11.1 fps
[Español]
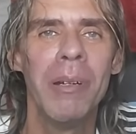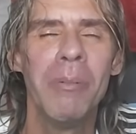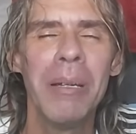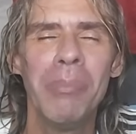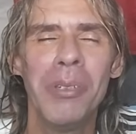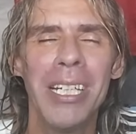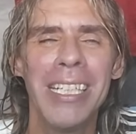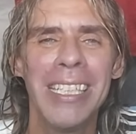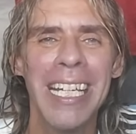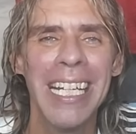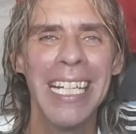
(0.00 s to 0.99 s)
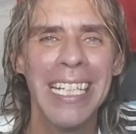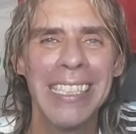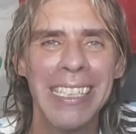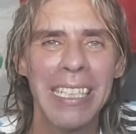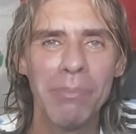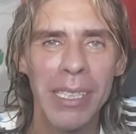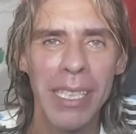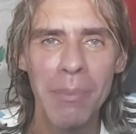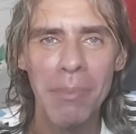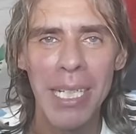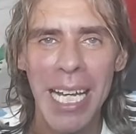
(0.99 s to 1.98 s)
voy a poder estar en
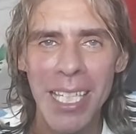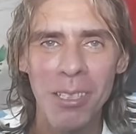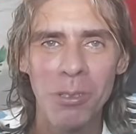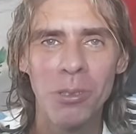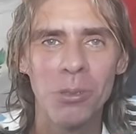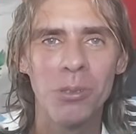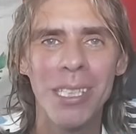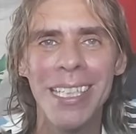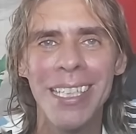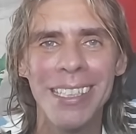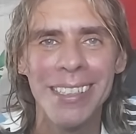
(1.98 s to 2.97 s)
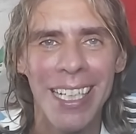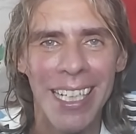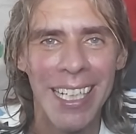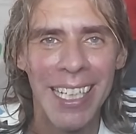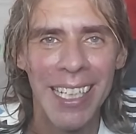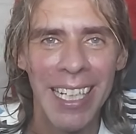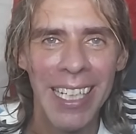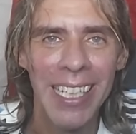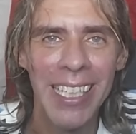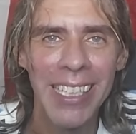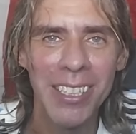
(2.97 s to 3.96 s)
septiembre ahí con ustedes en el
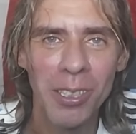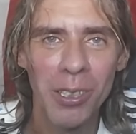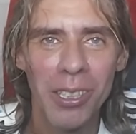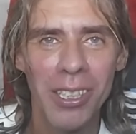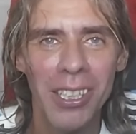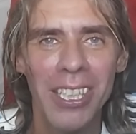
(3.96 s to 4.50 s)
grito.